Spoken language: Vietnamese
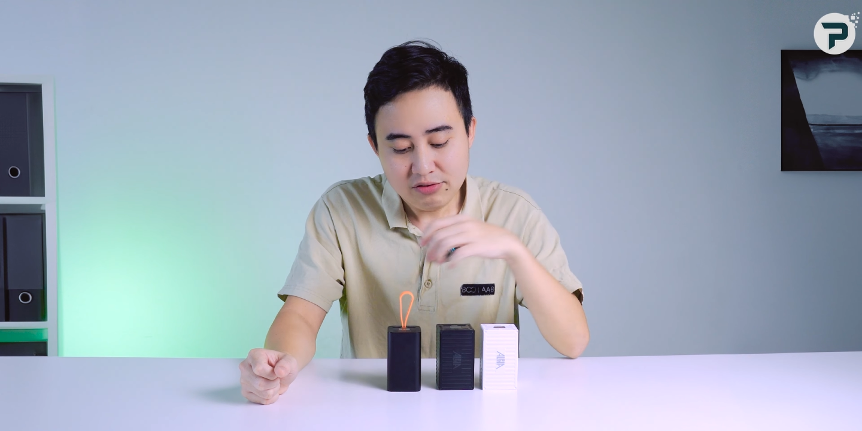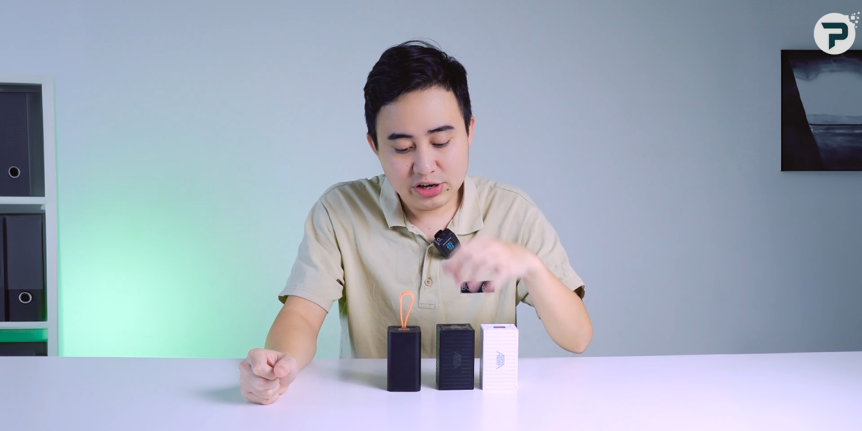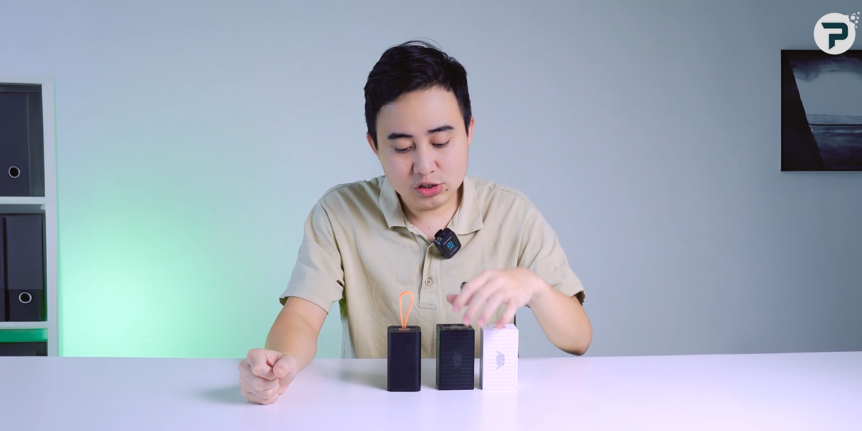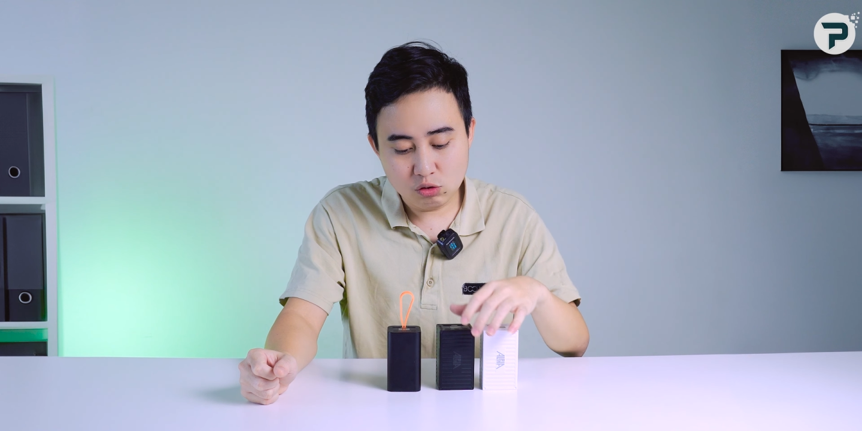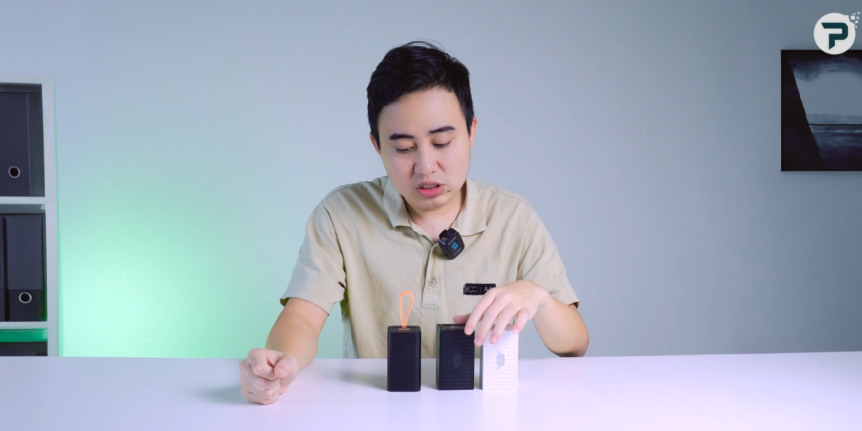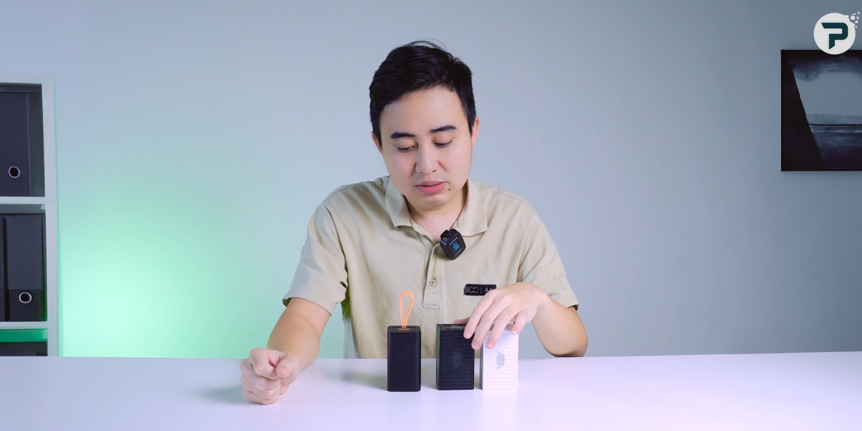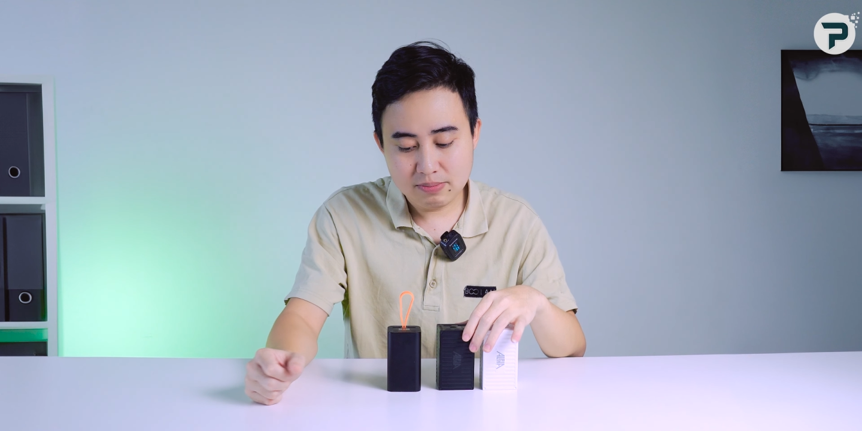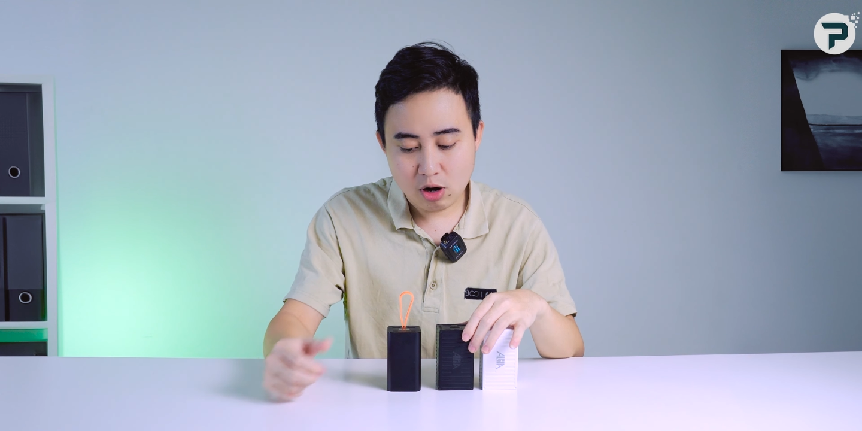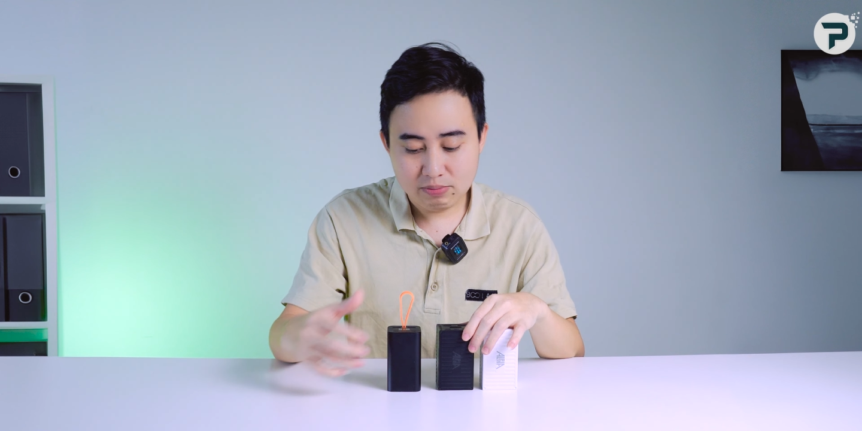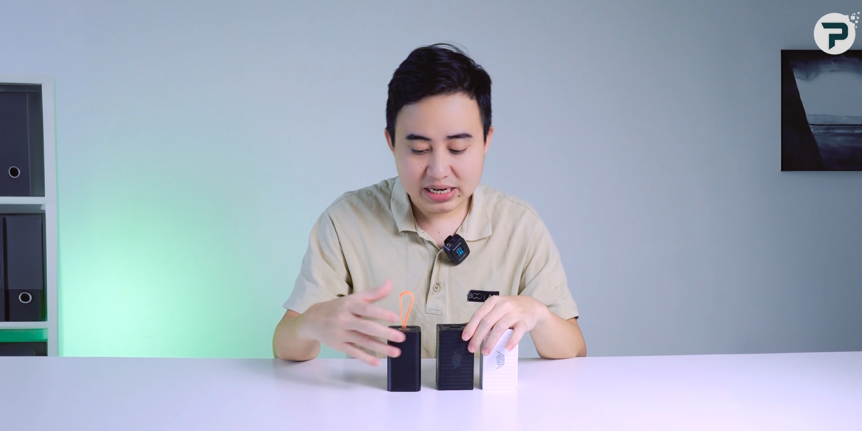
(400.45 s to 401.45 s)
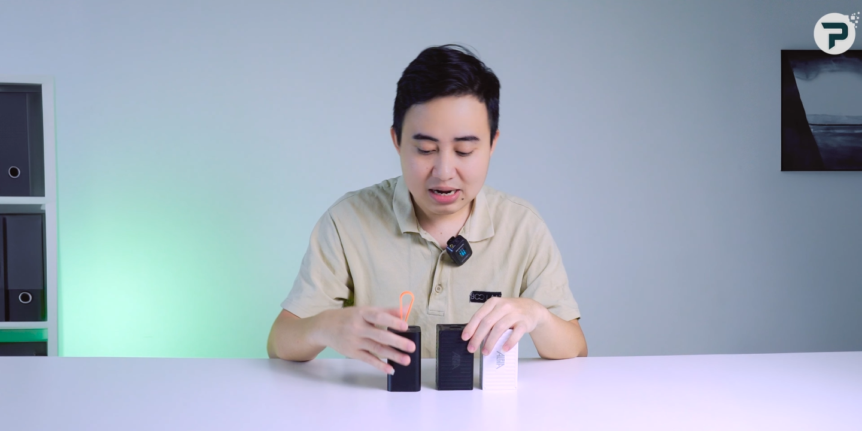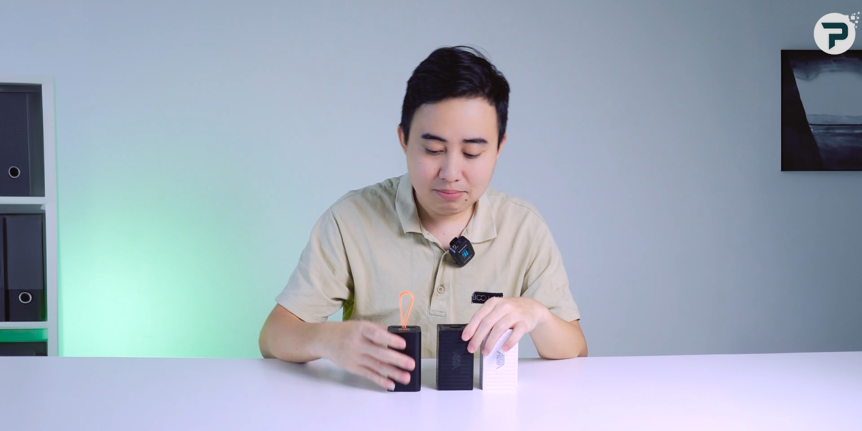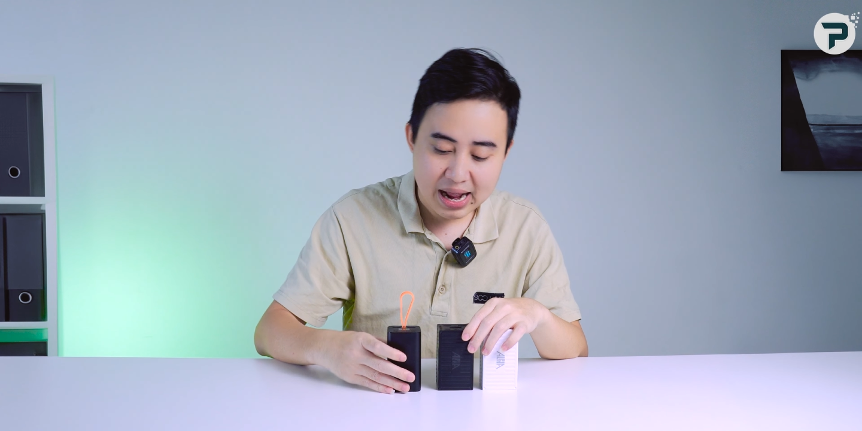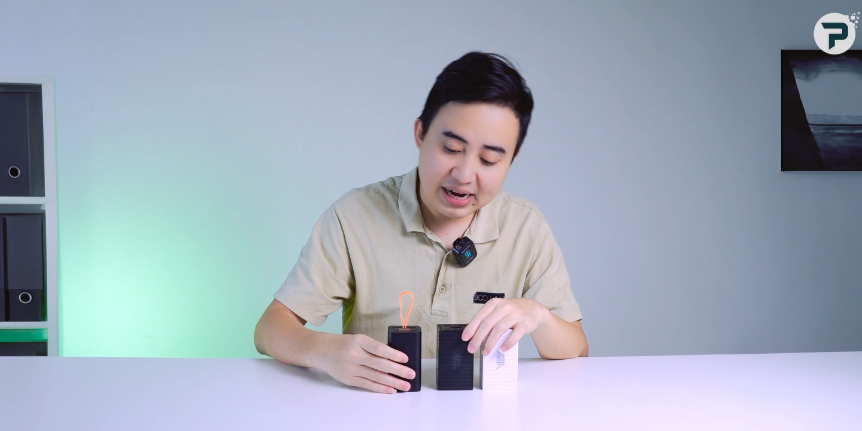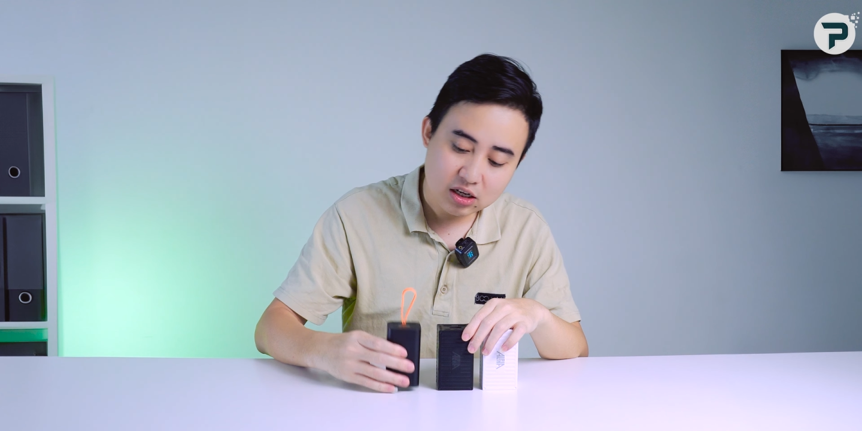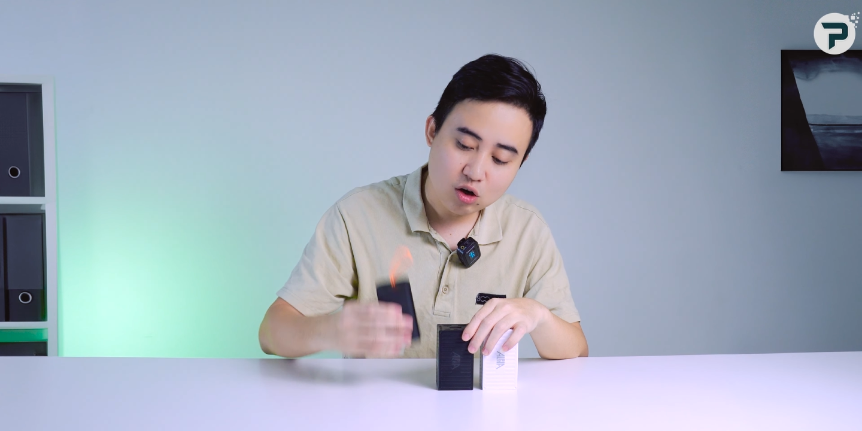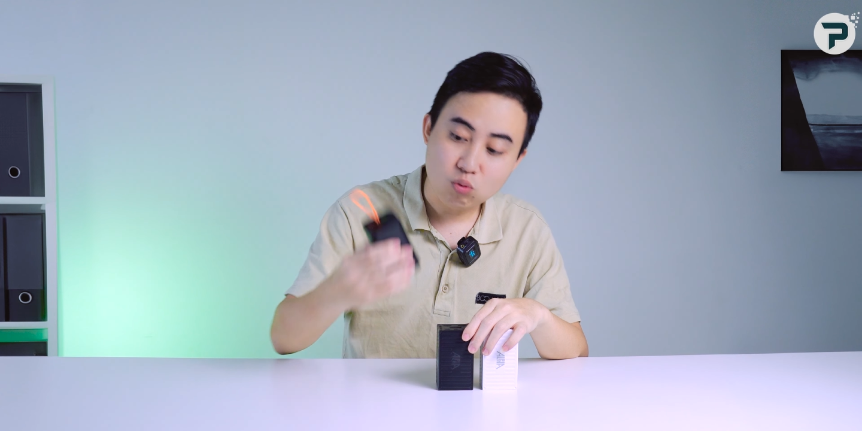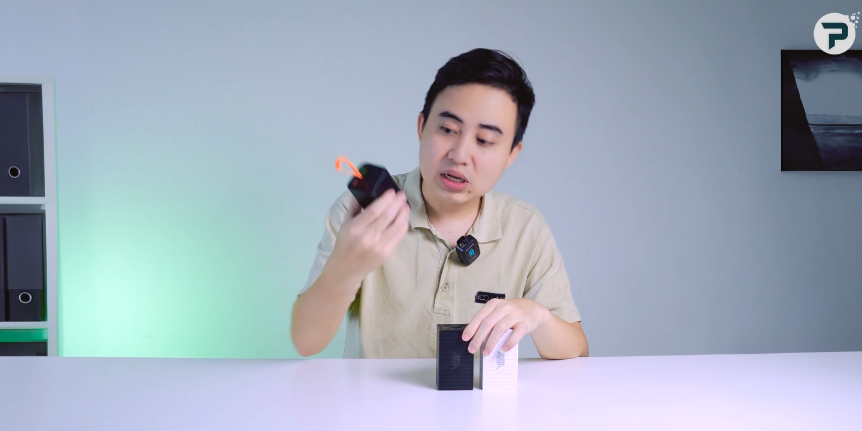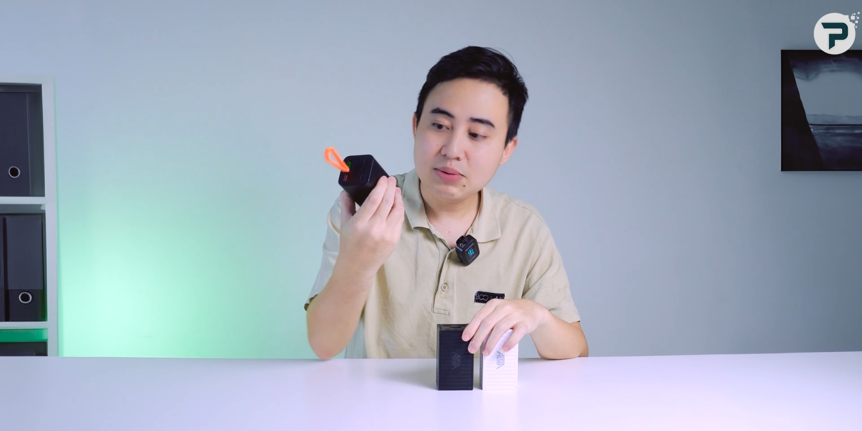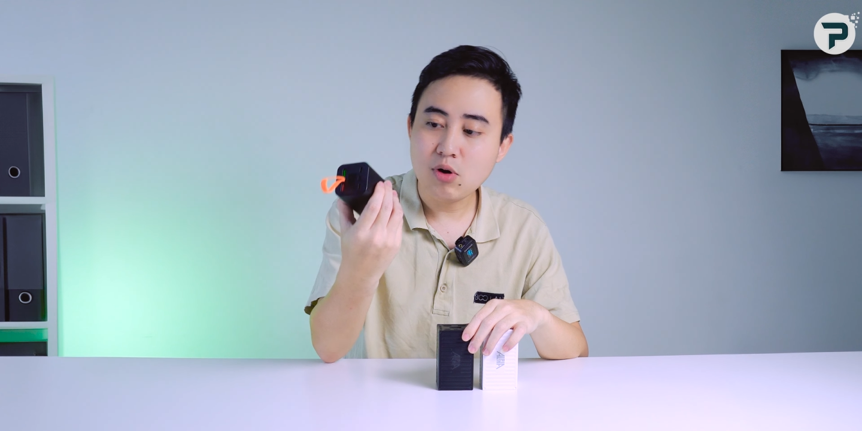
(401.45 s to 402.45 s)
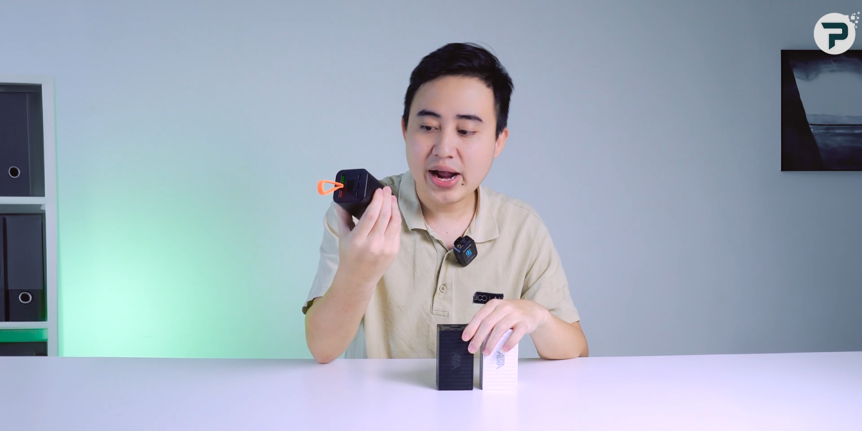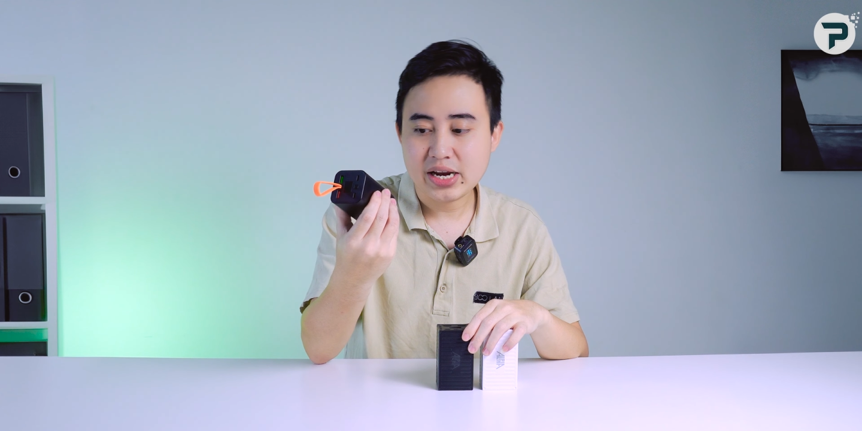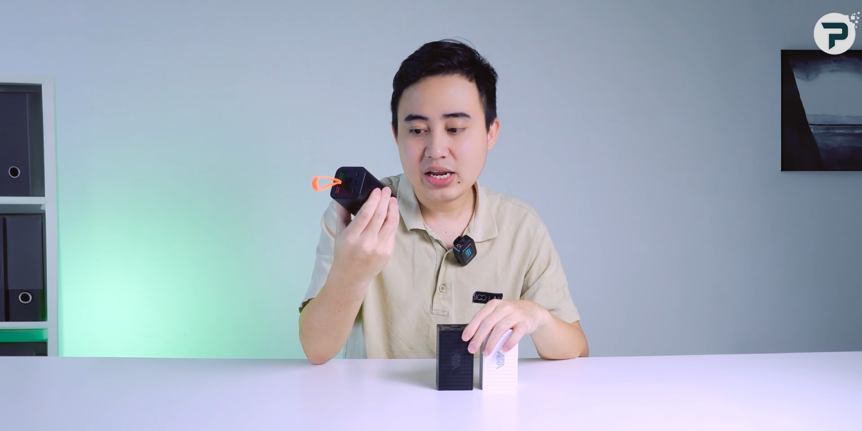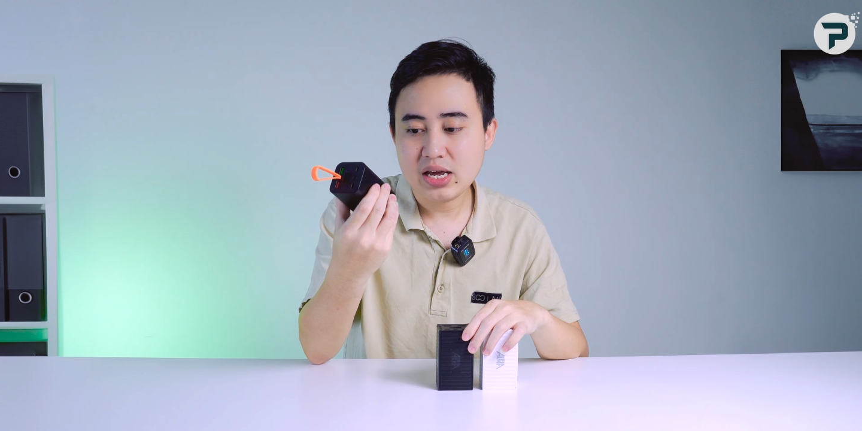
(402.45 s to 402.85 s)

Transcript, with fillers: ví dụ như bọn mình đang bán cái cục kim loại này